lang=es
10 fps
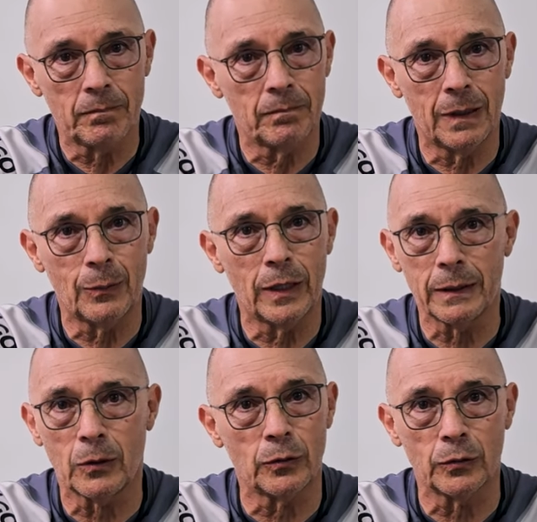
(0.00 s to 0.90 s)
Vamos a
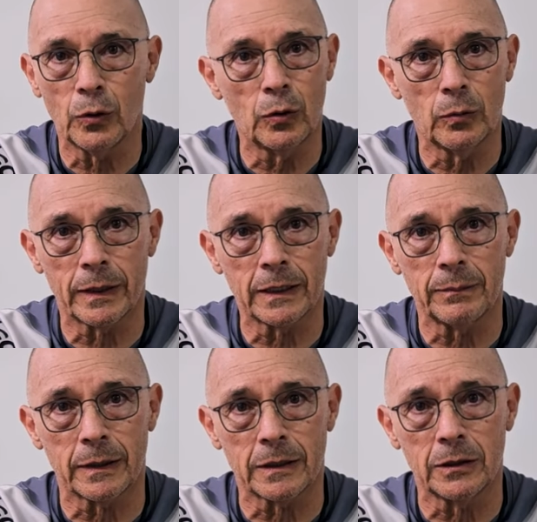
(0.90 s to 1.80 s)
ir con todo para este
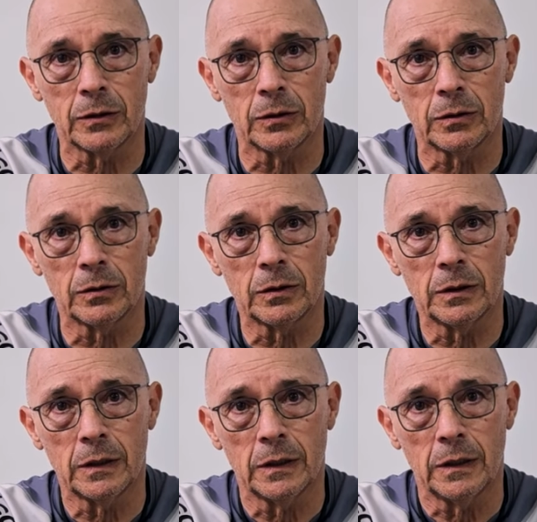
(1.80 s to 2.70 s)
partido
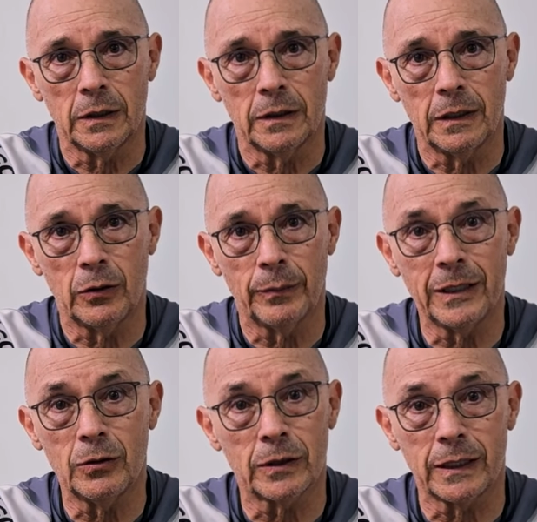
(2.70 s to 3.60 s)
del
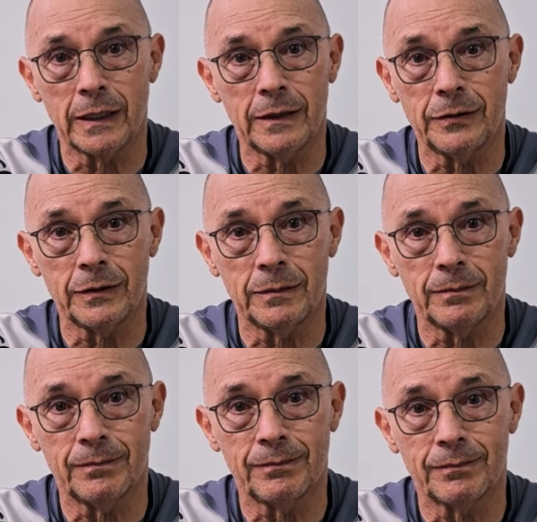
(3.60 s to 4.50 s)
domingo que es
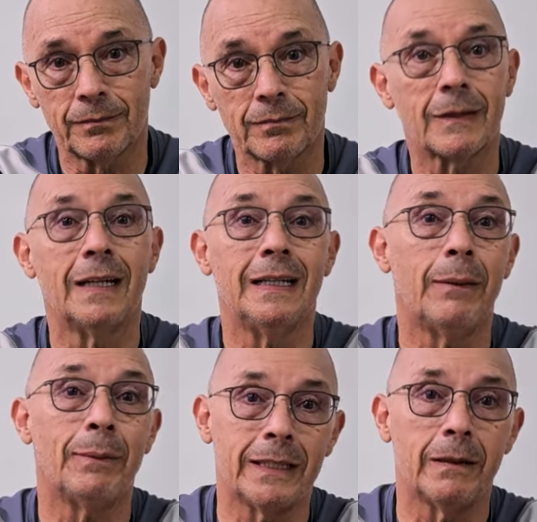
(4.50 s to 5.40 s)

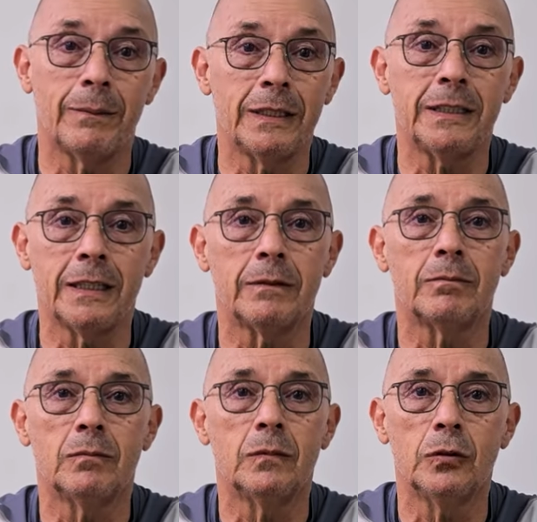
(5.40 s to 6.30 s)

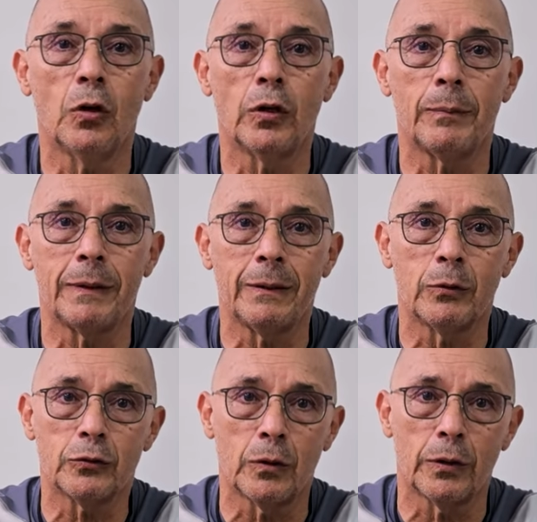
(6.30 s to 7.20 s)
lamentablemente no
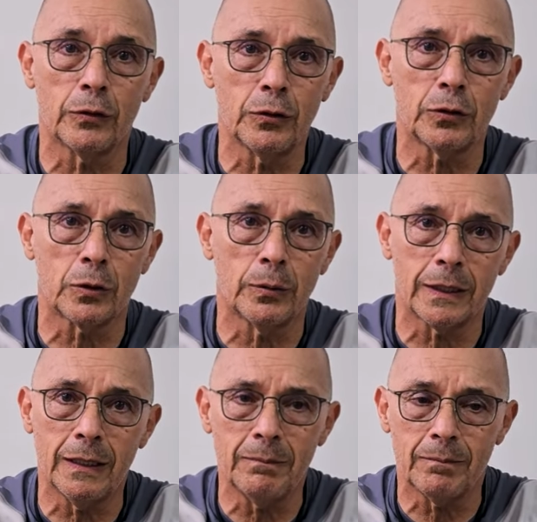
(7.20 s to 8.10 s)
dependemos solo de nosotros,
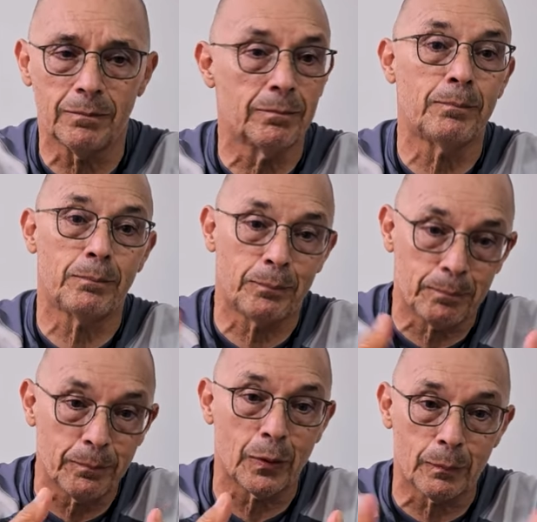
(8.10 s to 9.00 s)
¿verdad?
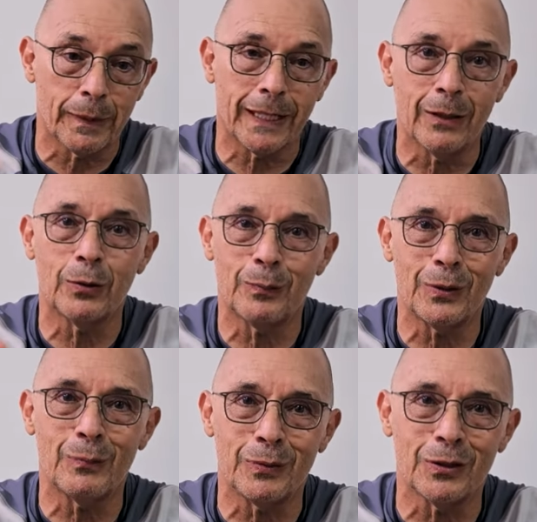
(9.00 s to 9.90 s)
por pecados
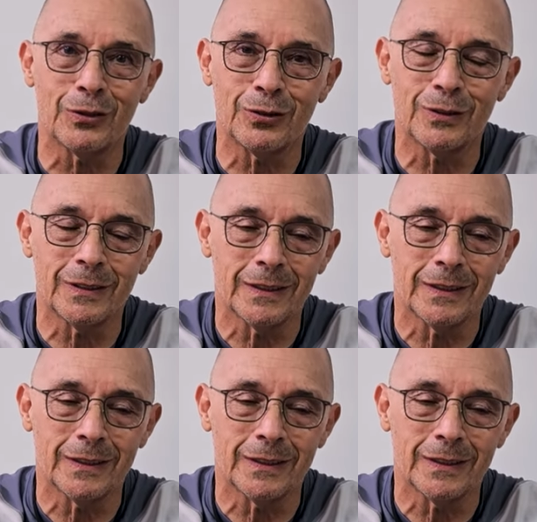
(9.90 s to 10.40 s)
propios.